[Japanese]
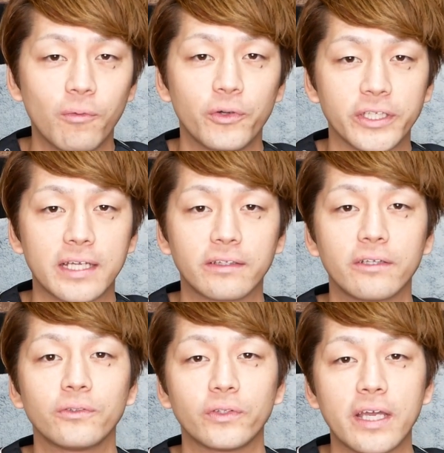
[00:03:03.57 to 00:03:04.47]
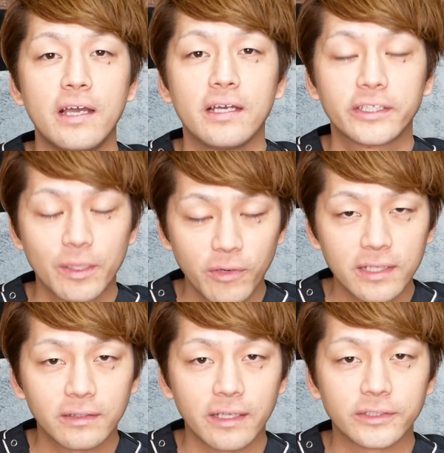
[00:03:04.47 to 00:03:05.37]
主にやってるので、来ても
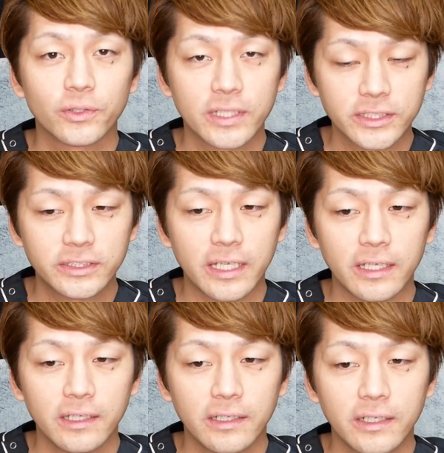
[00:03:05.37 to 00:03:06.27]
らって相談して、